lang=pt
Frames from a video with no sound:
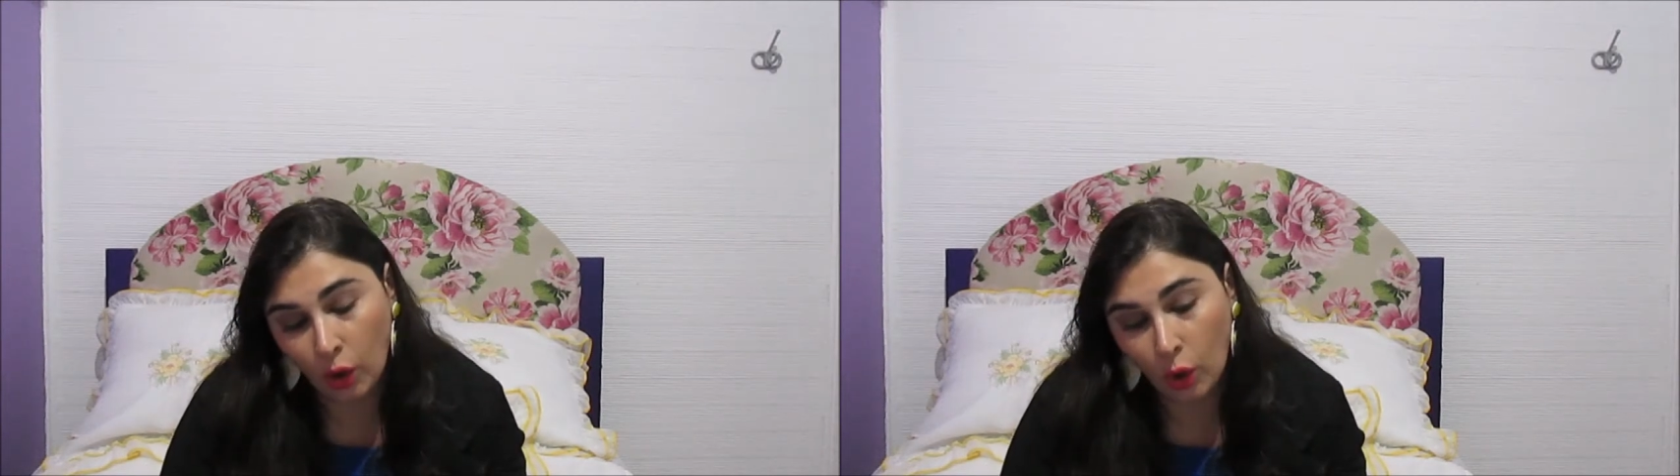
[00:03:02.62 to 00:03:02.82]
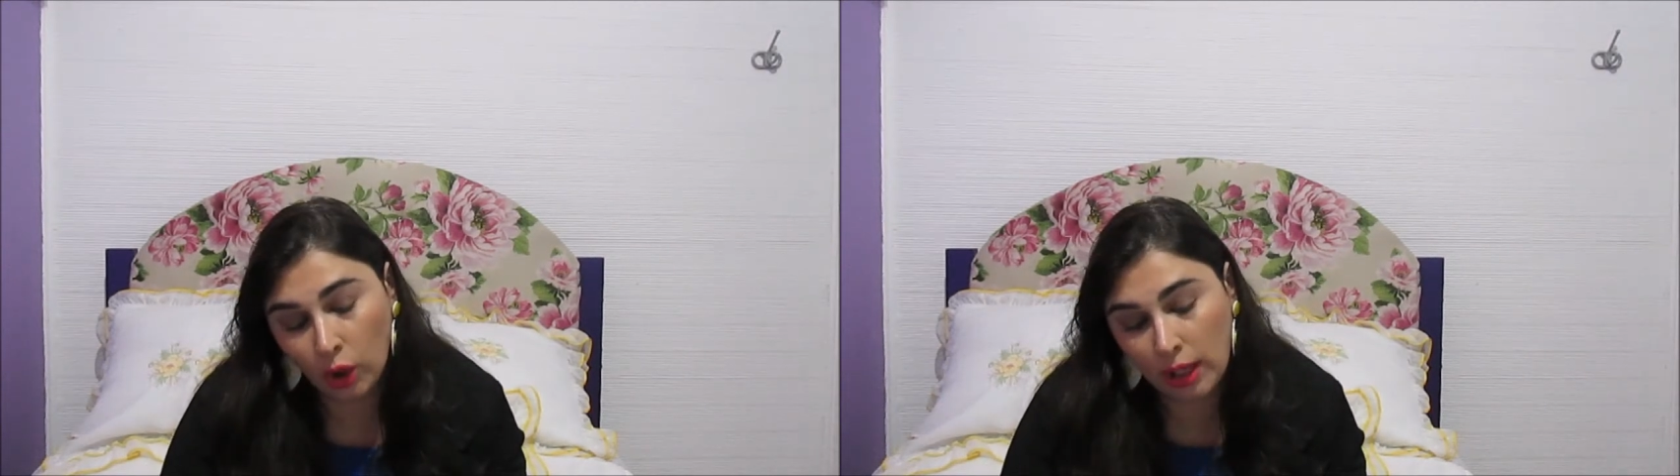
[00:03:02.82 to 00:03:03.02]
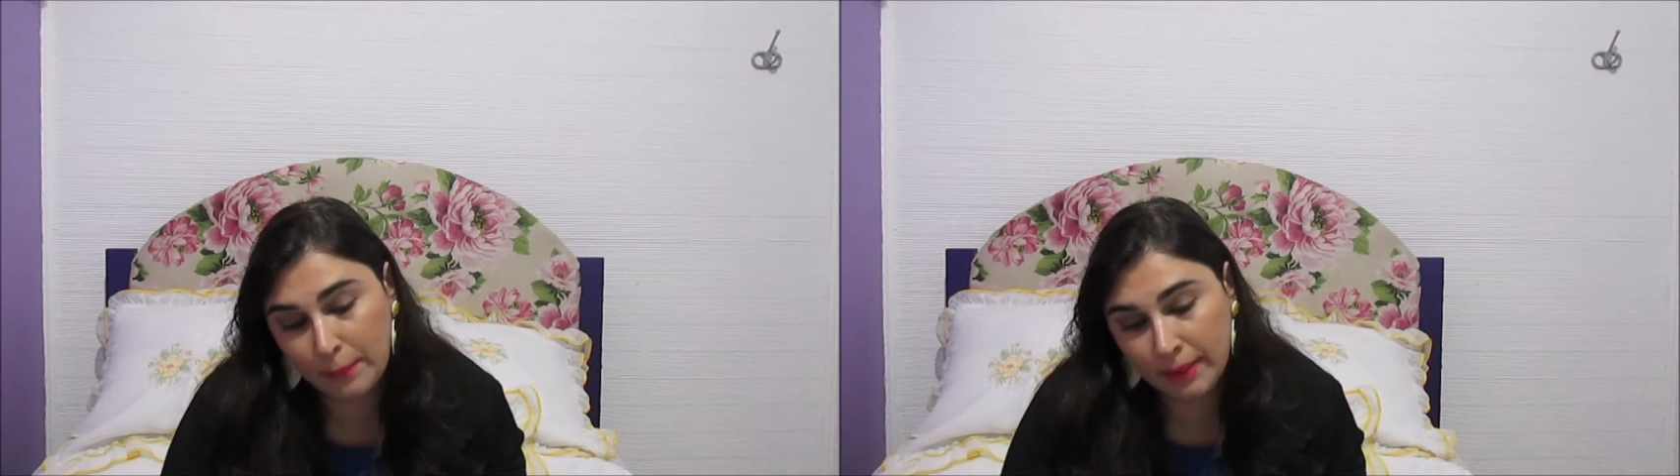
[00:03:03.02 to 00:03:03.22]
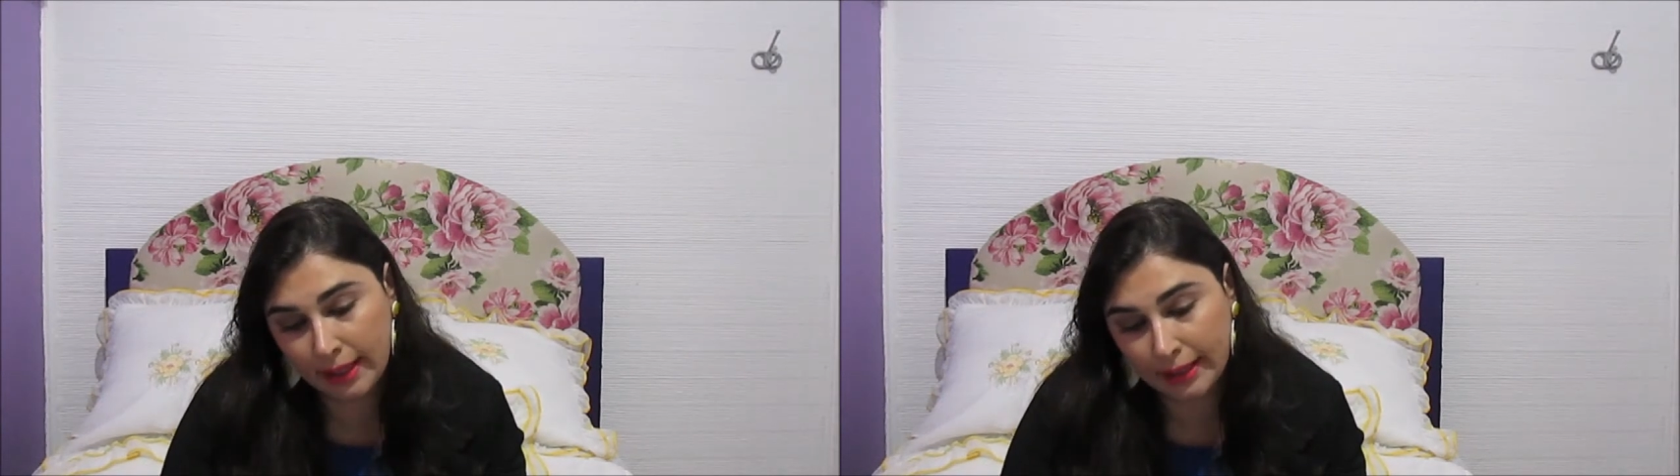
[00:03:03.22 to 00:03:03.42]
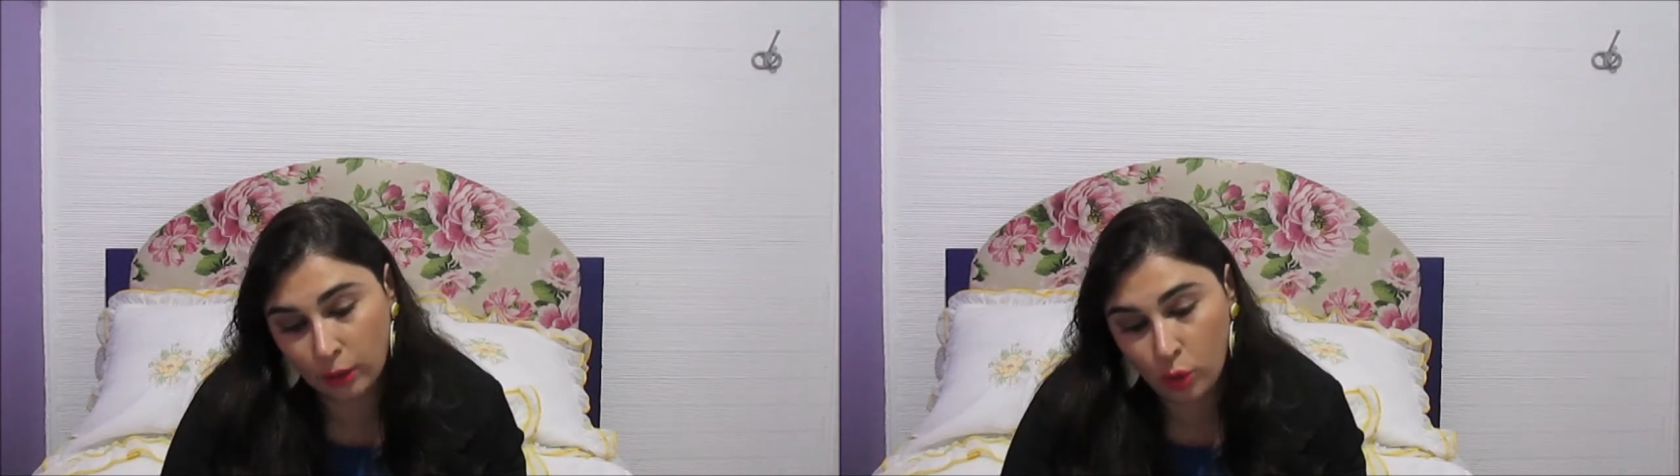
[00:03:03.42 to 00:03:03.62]
Olá
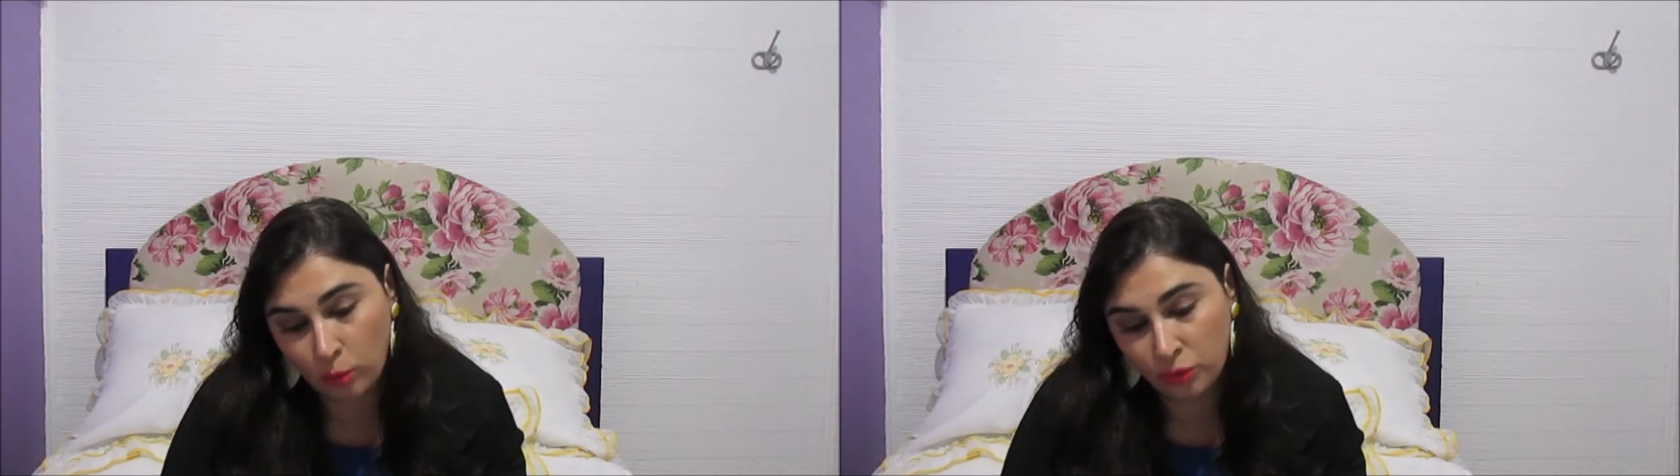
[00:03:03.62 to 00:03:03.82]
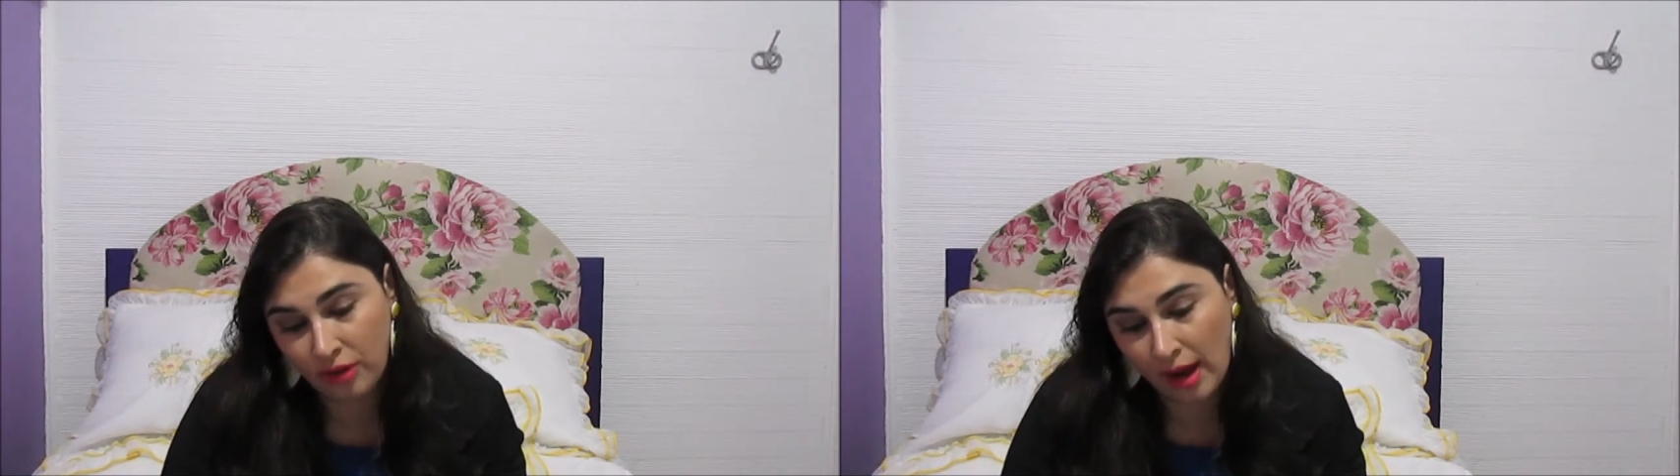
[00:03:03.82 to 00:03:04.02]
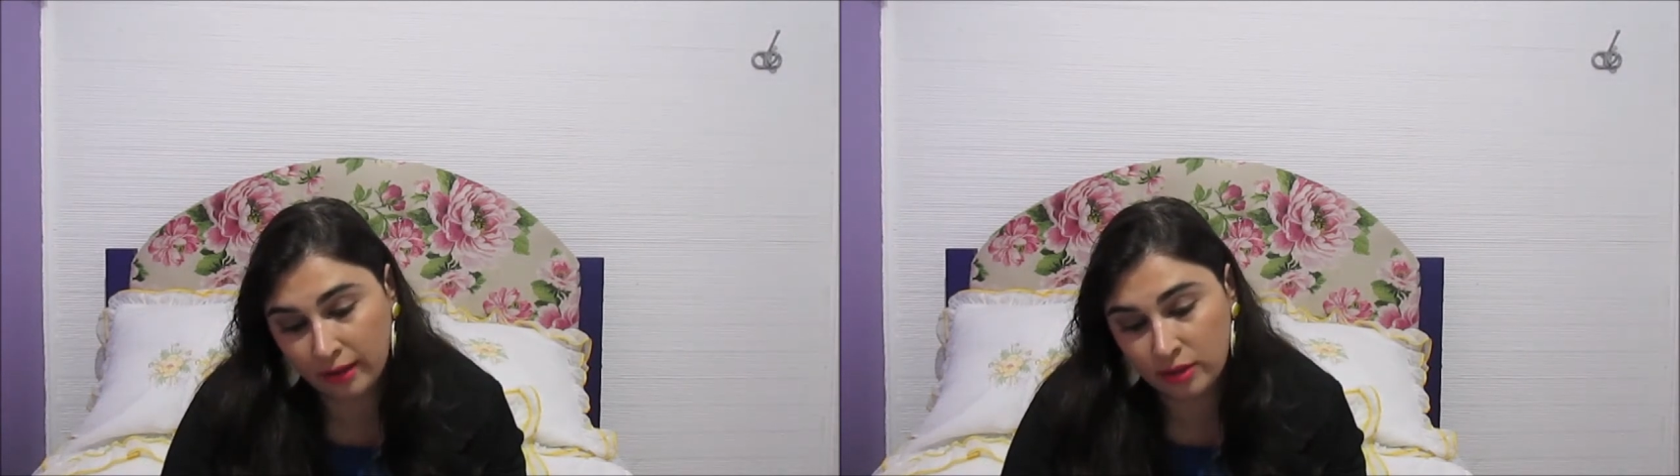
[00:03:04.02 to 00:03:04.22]
Milena, como vai?